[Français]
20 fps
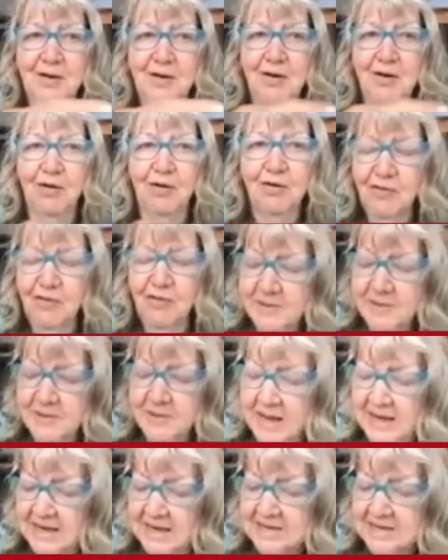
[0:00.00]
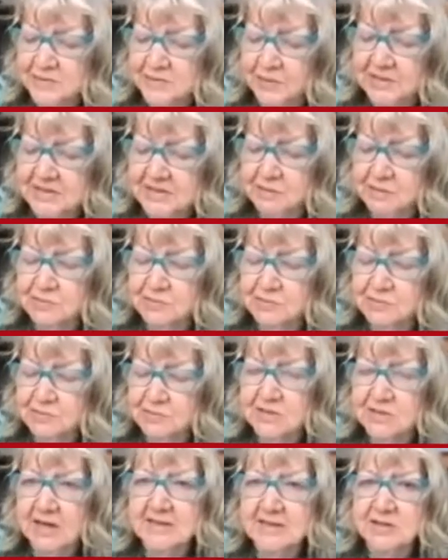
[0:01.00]
On le voit bien là sur les
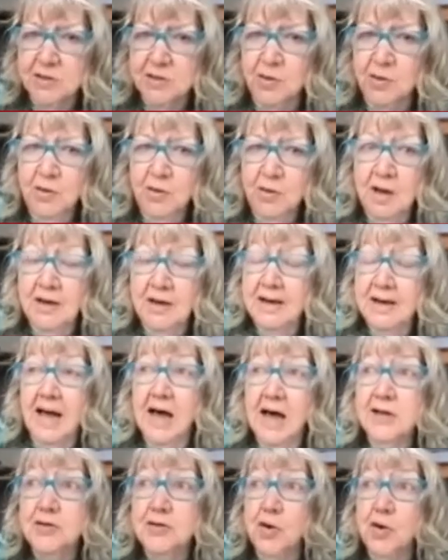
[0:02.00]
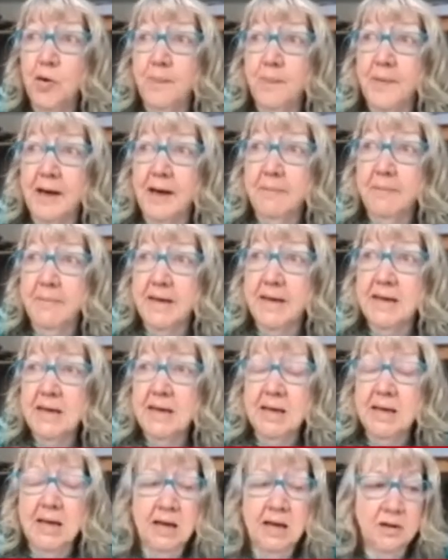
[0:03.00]
illustrations, la radio permet
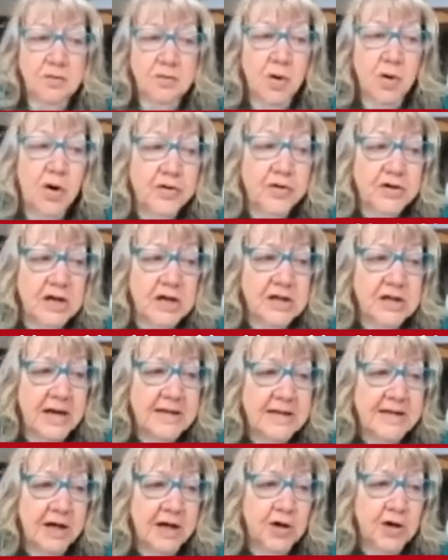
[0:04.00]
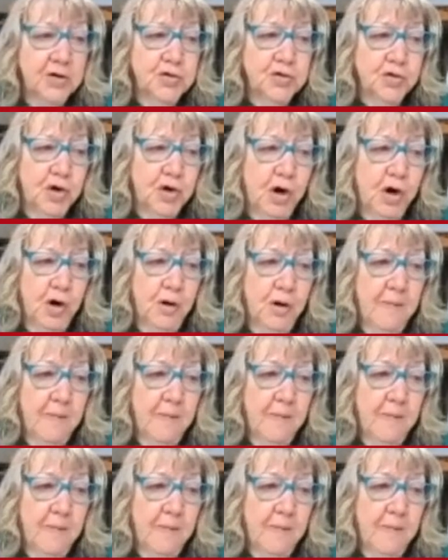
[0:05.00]
de rentrer dans l'intérieur du corps.